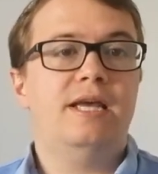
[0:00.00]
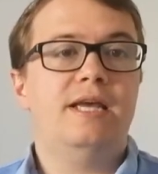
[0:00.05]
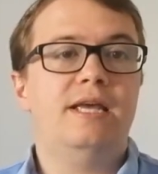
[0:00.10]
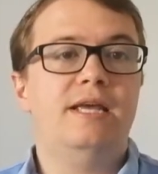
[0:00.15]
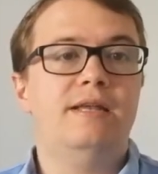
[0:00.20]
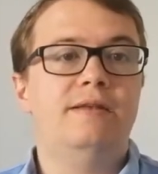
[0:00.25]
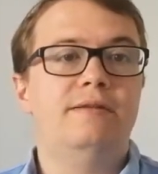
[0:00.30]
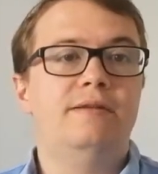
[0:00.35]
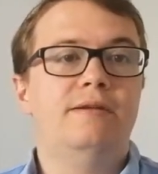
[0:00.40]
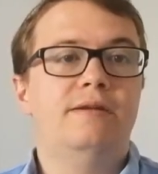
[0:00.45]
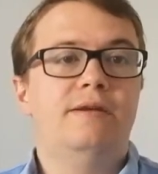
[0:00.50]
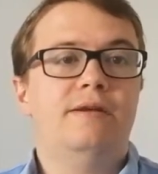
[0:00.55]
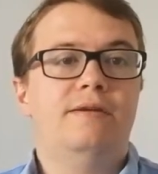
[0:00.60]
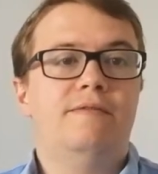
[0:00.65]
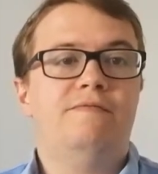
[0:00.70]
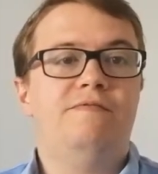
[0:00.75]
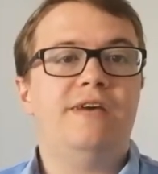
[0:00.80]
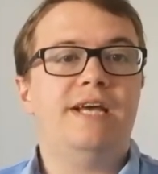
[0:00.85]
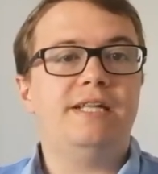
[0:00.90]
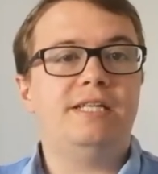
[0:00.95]
in
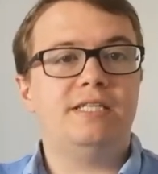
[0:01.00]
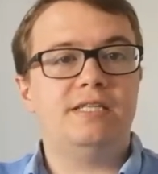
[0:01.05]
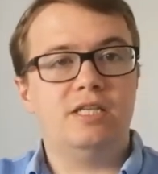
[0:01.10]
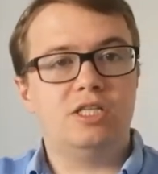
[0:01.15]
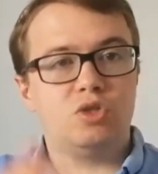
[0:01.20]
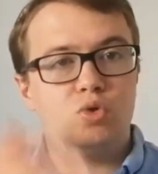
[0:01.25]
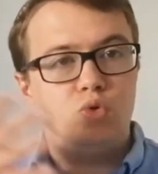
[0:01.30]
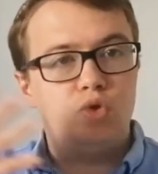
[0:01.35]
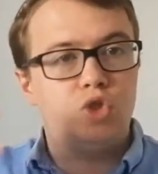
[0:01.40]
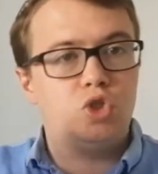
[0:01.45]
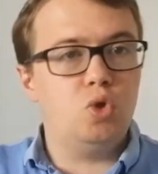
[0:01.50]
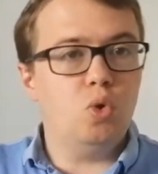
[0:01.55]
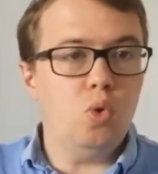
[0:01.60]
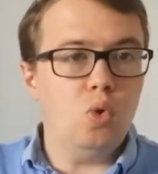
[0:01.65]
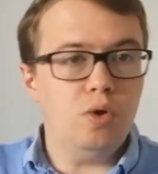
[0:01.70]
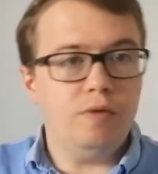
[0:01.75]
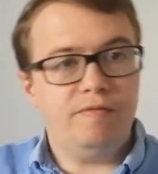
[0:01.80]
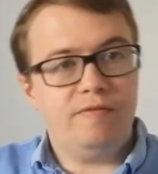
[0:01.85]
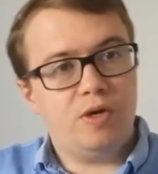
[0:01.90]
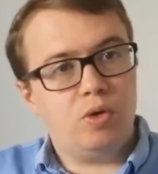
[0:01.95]
welchen
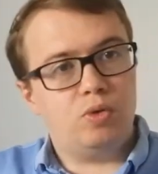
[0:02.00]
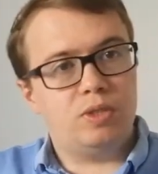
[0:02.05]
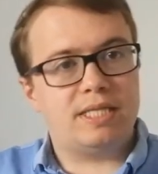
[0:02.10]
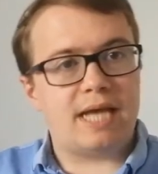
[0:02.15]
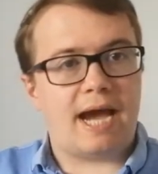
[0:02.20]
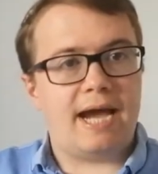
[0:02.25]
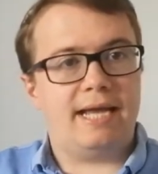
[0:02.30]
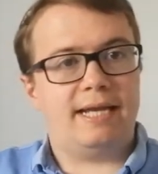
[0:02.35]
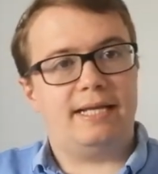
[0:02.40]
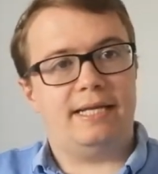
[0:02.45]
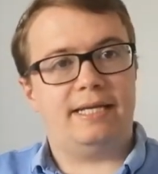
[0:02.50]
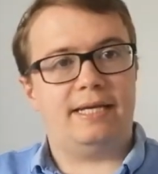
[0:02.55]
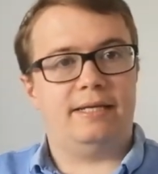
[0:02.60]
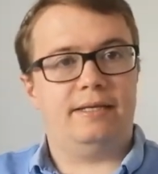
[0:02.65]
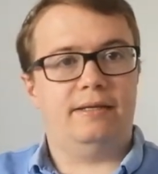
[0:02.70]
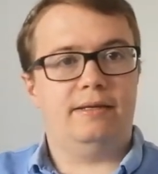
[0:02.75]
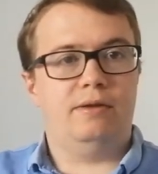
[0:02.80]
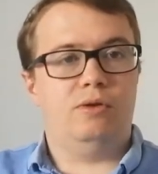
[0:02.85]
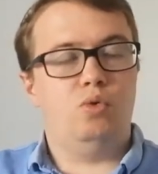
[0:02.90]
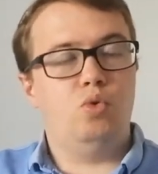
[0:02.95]
Diskussionen wir uns eigentlich
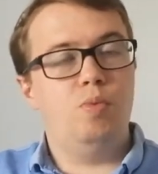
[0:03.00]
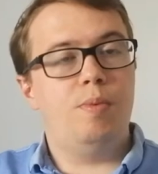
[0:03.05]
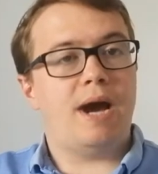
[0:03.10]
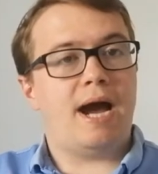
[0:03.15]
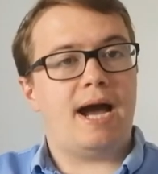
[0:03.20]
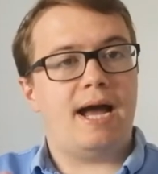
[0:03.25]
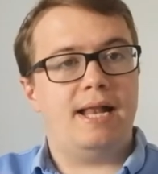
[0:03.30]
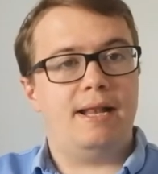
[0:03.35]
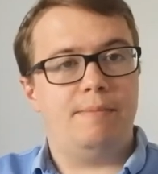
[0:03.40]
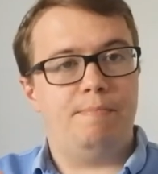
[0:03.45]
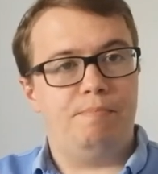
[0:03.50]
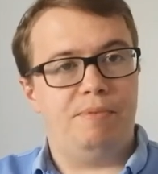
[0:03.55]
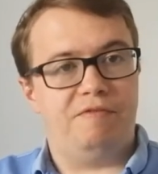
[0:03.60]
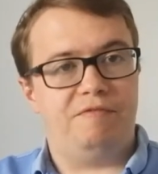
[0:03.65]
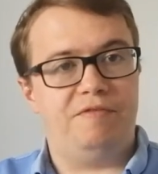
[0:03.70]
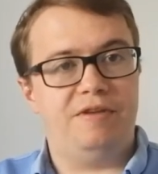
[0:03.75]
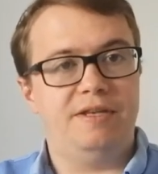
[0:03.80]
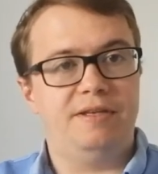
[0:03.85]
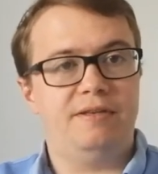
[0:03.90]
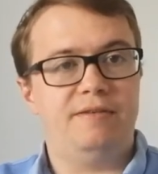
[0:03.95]
an überall
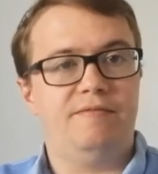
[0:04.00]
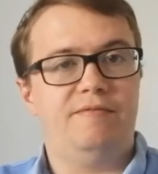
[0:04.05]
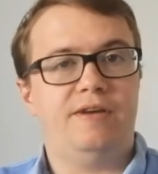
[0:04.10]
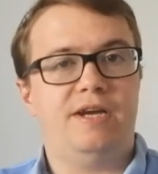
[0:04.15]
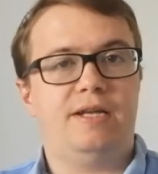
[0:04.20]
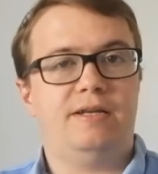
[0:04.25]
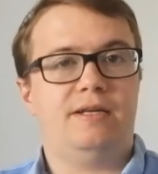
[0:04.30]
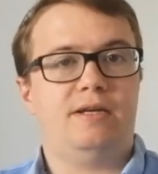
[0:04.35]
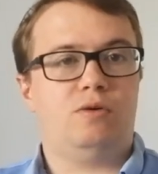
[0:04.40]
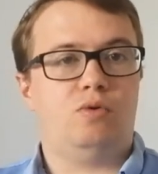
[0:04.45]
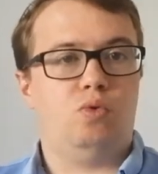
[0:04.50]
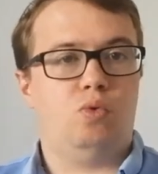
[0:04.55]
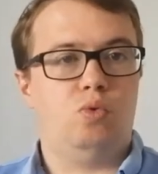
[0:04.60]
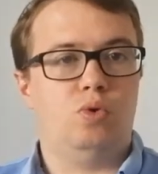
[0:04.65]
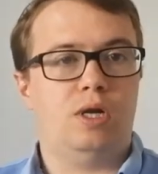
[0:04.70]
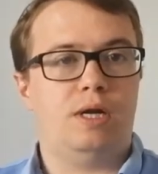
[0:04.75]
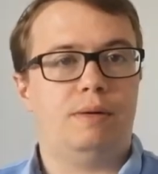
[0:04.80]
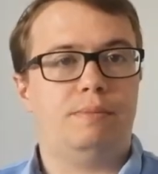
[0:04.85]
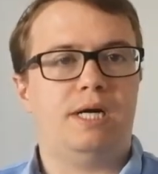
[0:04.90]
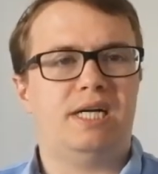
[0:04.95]
befinden während der
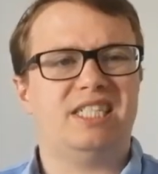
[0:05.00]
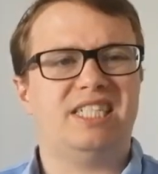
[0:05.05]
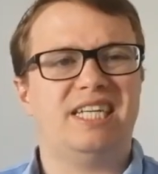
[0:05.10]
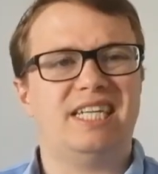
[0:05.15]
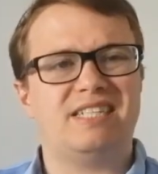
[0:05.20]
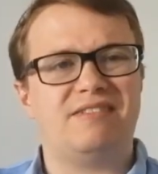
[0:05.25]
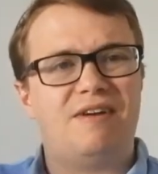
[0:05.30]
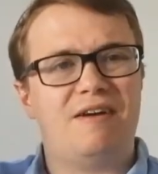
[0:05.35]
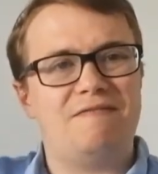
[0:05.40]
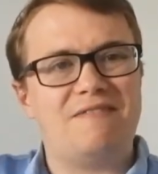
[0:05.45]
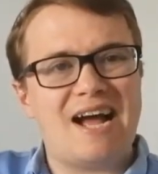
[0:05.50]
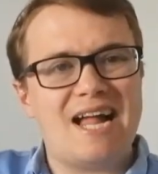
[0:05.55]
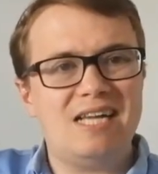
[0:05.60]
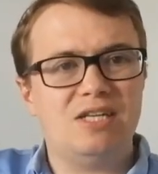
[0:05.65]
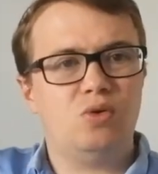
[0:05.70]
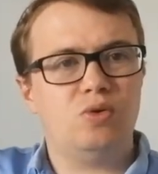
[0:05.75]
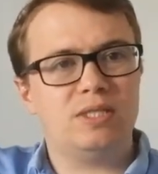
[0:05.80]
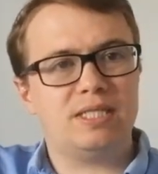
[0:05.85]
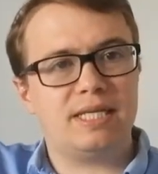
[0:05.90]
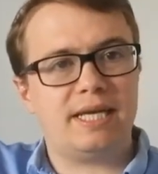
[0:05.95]
Corona-Branche, dass
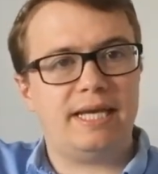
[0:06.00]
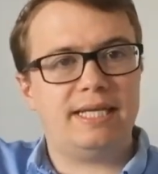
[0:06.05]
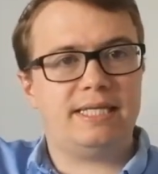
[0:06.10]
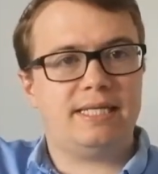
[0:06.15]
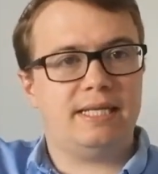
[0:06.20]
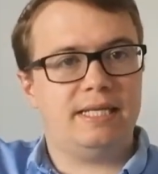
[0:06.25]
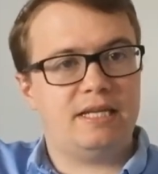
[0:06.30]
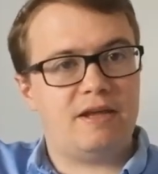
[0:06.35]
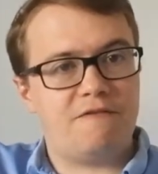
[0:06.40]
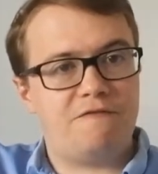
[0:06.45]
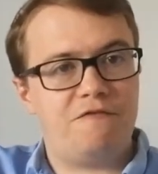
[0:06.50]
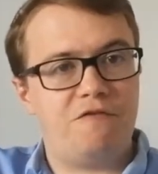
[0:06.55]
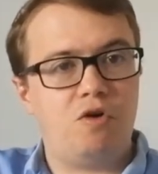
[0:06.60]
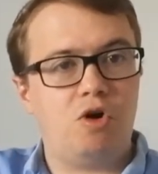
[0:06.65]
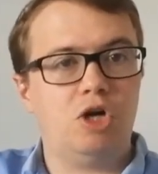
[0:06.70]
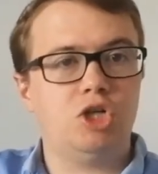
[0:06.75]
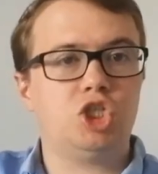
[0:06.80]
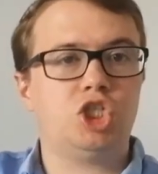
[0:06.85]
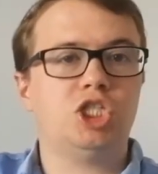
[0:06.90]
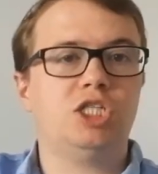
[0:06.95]
verwaltungsrechtliche
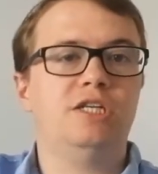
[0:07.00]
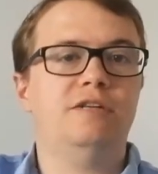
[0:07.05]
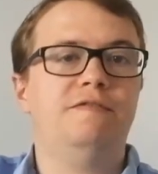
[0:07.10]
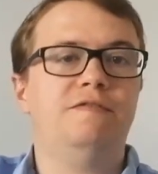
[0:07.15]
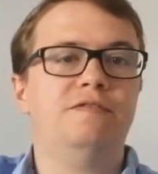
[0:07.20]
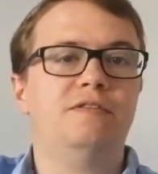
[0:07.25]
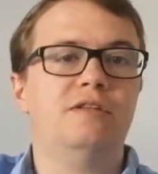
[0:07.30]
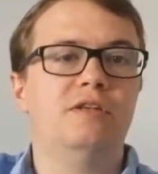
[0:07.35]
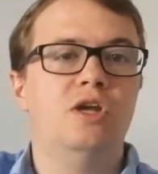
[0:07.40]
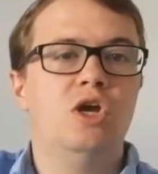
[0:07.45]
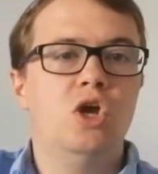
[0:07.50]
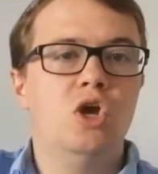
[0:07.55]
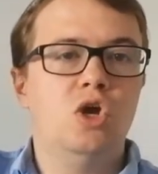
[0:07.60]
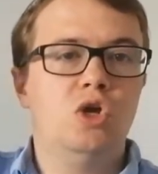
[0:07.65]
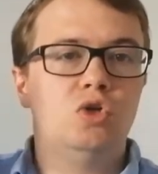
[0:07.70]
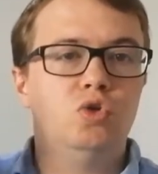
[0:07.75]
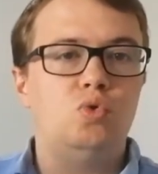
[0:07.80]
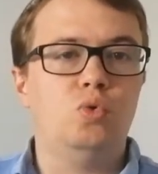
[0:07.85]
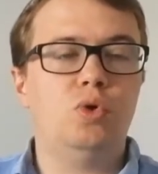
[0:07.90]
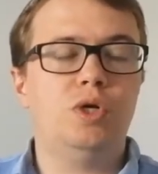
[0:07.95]
Vorschriften
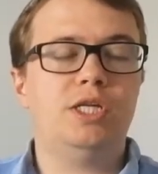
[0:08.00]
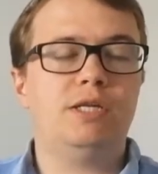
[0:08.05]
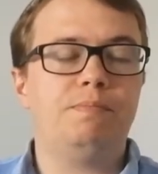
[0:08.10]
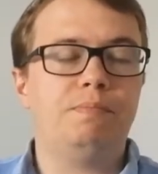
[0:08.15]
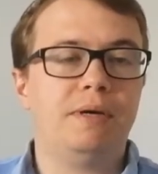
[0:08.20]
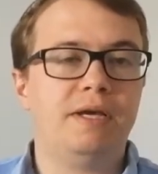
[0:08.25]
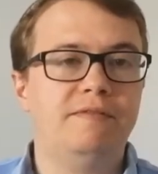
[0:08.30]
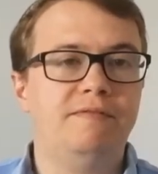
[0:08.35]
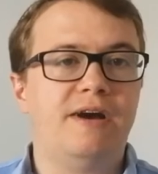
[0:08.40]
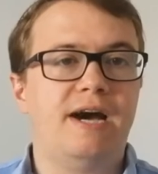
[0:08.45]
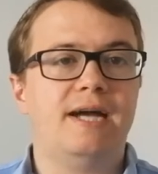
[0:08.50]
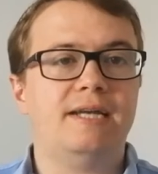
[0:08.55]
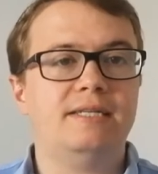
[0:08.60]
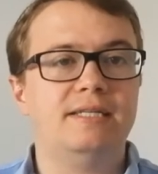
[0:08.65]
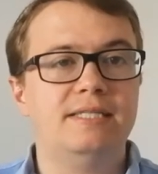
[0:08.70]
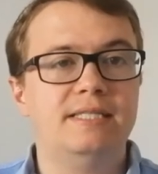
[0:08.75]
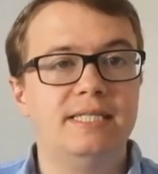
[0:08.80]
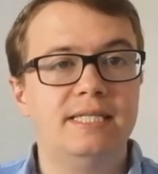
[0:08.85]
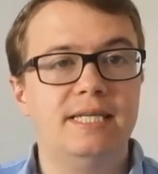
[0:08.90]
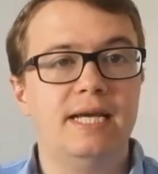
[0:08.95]
durch
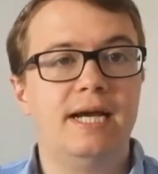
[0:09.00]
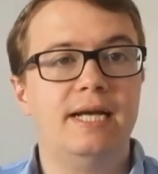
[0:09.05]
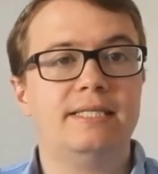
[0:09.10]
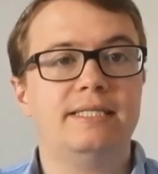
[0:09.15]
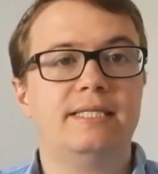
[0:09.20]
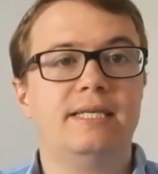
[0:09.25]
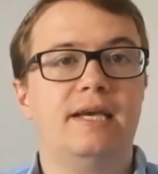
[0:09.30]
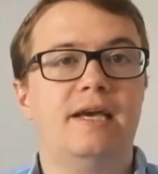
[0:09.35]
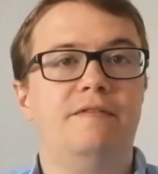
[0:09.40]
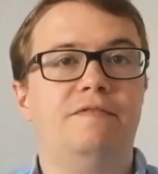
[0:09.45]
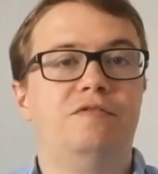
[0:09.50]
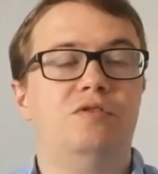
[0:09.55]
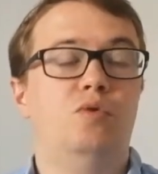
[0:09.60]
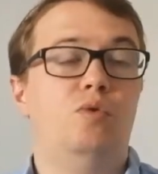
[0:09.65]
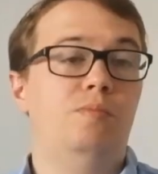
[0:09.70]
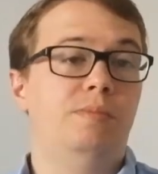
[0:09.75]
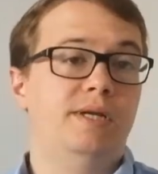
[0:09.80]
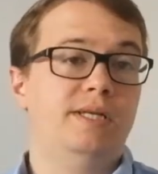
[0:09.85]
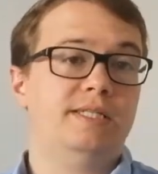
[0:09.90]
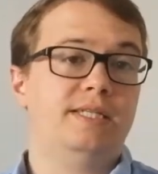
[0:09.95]
private Sicherheitskräfte
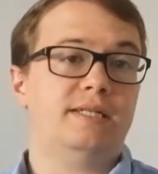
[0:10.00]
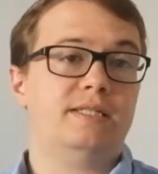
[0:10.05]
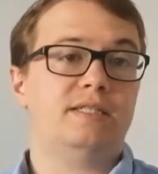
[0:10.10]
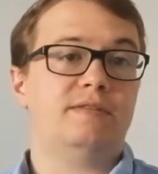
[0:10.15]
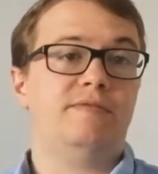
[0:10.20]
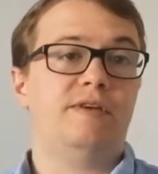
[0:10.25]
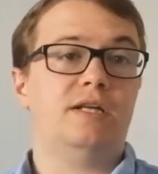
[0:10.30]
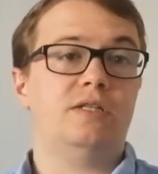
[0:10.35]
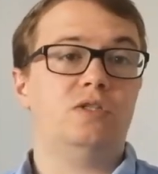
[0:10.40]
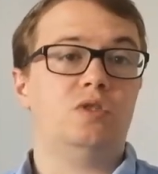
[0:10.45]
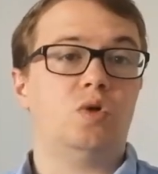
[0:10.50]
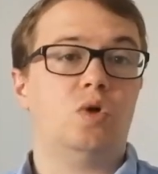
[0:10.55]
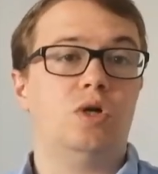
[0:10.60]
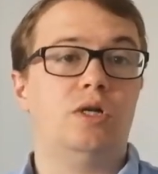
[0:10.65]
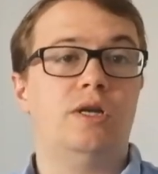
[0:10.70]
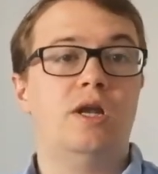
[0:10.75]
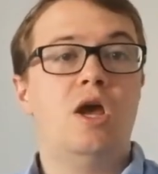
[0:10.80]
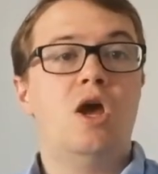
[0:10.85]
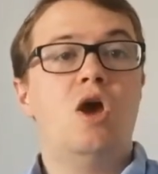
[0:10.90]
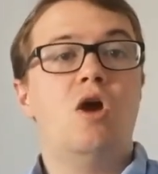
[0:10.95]
umgesetzt werden
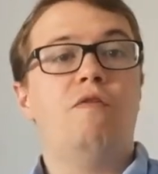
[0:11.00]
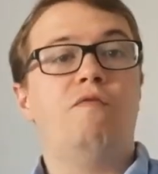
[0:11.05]
sollen,